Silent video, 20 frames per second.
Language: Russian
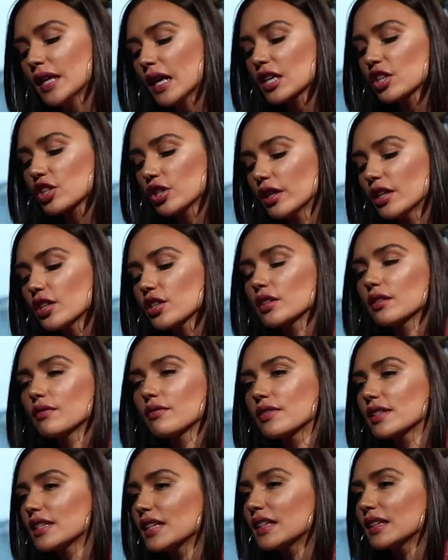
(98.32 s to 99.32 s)
Я к женщинам
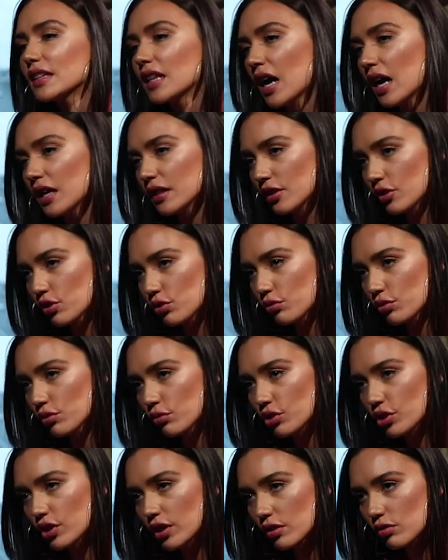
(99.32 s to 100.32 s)
всегда
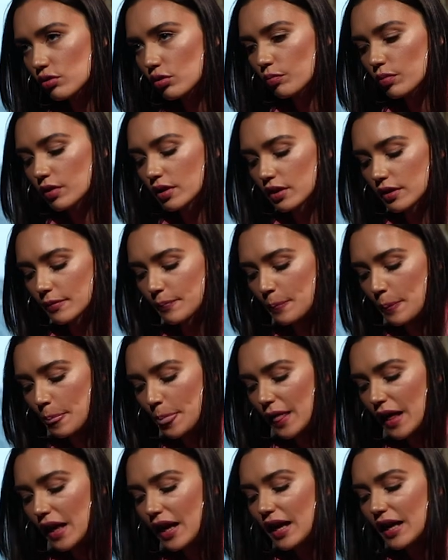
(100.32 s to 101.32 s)
отношусь очень особенно.
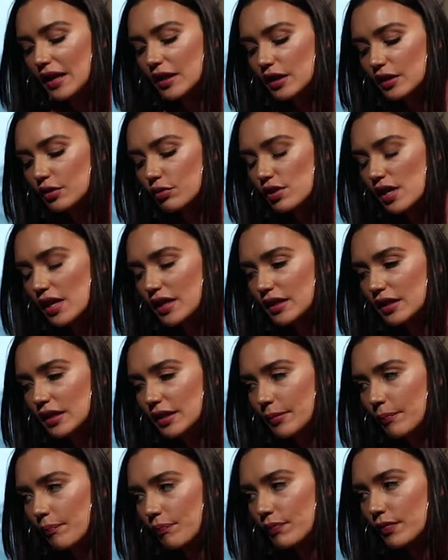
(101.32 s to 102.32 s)
То есть
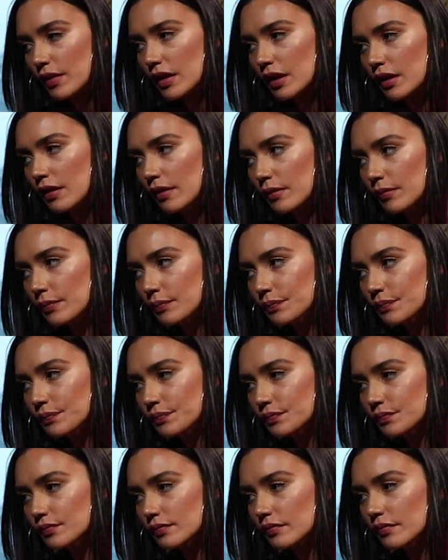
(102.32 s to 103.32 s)
это эм,
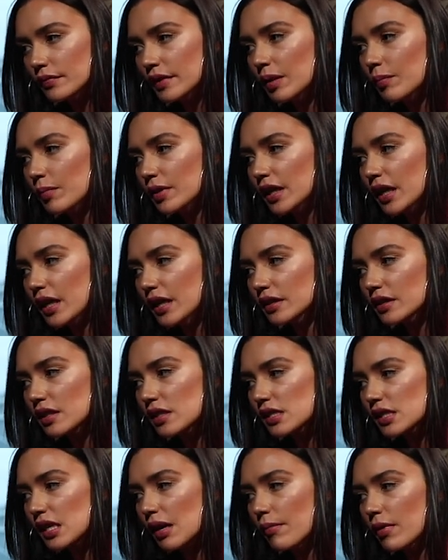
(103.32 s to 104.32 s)
для меня
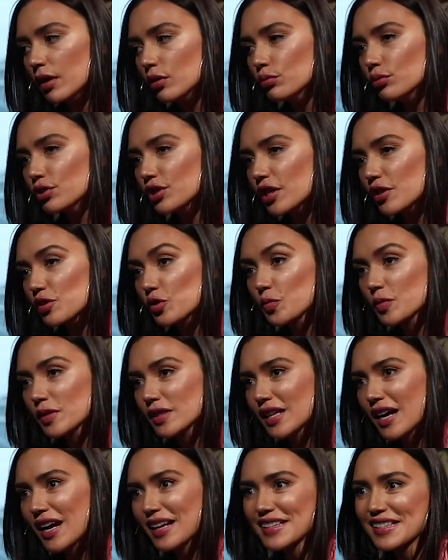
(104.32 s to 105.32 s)
это самая лучшая
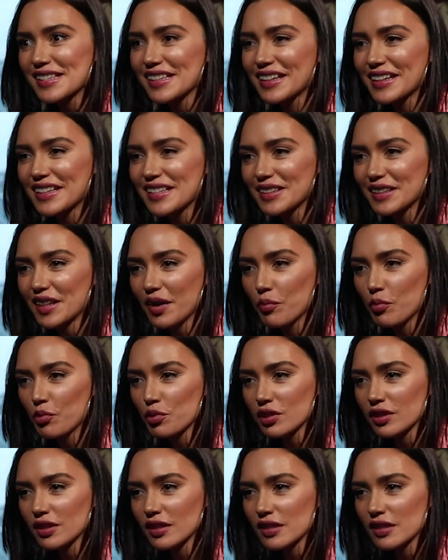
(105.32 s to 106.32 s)
субстанция, если так можно